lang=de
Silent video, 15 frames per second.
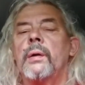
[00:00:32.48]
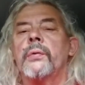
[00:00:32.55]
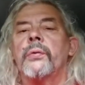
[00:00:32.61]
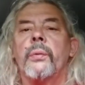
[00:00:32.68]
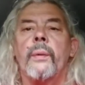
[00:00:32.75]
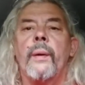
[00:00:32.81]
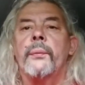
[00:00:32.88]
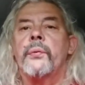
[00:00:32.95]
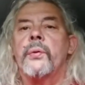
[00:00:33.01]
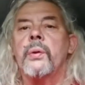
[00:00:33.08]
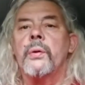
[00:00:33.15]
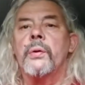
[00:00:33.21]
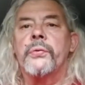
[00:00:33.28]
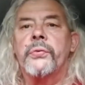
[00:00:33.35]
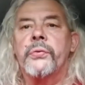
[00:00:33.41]
zum
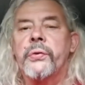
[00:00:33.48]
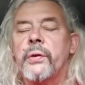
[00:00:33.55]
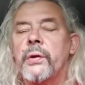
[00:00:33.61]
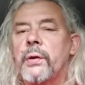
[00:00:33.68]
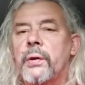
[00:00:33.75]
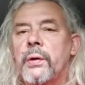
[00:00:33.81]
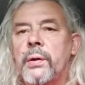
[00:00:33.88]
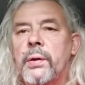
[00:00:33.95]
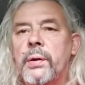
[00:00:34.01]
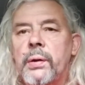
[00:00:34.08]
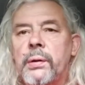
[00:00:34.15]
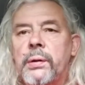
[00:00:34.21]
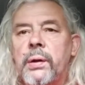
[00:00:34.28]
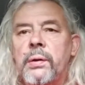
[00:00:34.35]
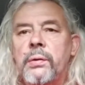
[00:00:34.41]
Abschluss äh,
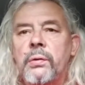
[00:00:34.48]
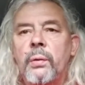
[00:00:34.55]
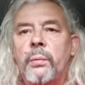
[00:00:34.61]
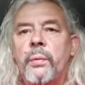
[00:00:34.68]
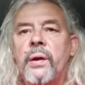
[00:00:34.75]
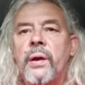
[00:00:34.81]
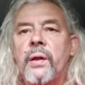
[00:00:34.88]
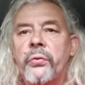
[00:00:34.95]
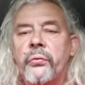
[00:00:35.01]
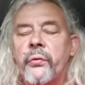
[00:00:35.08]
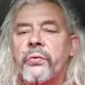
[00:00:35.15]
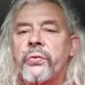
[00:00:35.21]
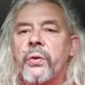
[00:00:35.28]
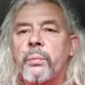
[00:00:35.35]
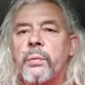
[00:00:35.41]
gehe ich nochmal ans
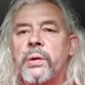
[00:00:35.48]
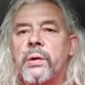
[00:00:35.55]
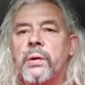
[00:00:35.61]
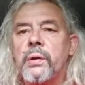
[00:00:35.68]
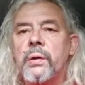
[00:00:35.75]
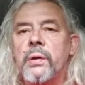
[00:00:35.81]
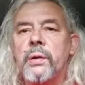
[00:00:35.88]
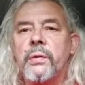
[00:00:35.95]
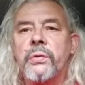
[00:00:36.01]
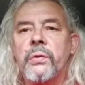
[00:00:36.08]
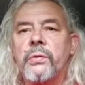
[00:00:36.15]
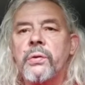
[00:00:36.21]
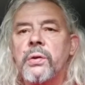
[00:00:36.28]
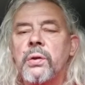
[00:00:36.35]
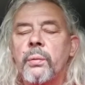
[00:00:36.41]
Wasser mit Hilde, dass sie
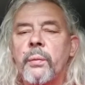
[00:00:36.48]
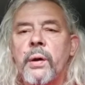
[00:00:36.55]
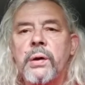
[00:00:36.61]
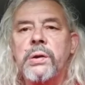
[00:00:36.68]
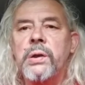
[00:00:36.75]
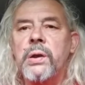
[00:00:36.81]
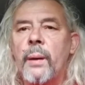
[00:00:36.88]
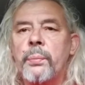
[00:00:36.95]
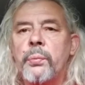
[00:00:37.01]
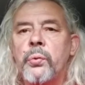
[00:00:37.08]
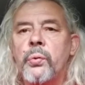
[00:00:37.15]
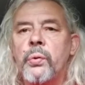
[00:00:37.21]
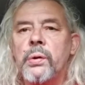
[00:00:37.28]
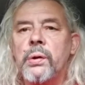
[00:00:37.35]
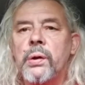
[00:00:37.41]
sich nochmal richtig
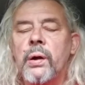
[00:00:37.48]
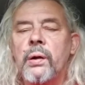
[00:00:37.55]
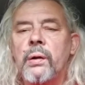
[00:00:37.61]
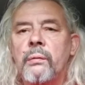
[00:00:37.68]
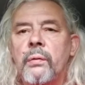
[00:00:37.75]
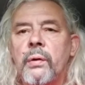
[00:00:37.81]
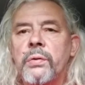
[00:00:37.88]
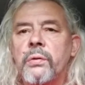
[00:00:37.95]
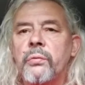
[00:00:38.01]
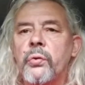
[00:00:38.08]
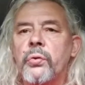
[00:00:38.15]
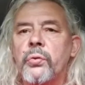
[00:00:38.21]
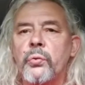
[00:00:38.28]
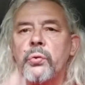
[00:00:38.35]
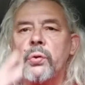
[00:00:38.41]
abkühlen kann, weil sie
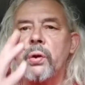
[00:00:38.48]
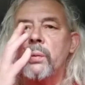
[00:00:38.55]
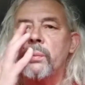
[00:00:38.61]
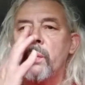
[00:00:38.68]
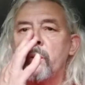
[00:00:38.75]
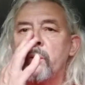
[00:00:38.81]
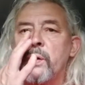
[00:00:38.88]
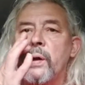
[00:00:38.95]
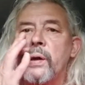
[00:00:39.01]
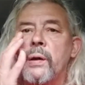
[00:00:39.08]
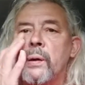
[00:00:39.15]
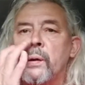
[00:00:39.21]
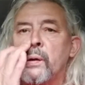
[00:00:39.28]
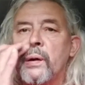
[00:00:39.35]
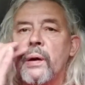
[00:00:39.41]
versucht hat, immer wieder
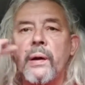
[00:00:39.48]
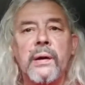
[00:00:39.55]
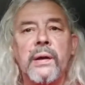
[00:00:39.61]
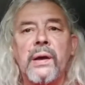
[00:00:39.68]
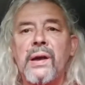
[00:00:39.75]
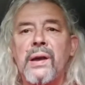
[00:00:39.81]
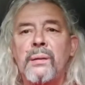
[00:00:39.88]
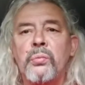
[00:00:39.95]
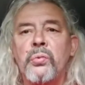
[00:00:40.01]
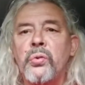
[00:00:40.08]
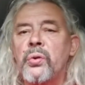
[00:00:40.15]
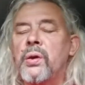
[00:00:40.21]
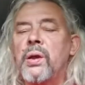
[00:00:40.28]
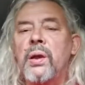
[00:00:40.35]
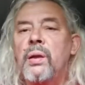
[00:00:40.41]
in eine kleine Creme
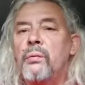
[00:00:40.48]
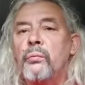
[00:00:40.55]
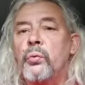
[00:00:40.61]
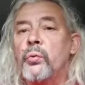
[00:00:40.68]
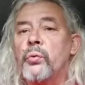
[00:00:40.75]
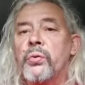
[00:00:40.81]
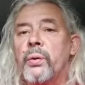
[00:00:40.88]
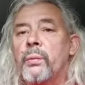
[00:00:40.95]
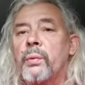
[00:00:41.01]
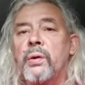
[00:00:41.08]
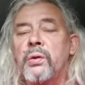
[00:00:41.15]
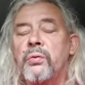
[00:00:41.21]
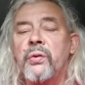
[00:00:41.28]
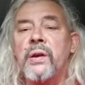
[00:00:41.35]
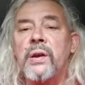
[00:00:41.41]
zu gehen, wo es aber
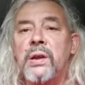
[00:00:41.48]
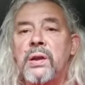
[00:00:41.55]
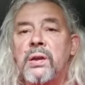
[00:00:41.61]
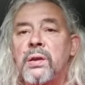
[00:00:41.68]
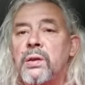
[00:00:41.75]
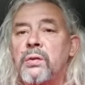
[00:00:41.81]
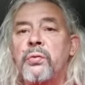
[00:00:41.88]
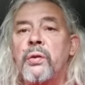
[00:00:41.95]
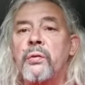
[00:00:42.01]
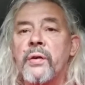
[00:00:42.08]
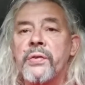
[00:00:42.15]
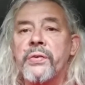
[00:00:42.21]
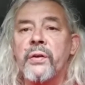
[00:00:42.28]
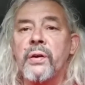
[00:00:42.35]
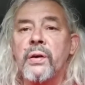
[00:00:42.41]
nicht wenig, nicht viel
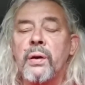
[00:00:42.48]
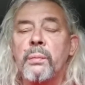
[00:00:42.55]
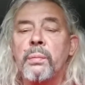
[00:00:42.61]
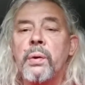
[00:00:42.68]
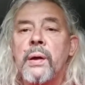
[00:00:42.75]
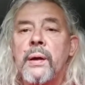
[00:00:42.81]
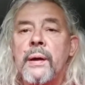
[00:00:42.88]
Wasser gab.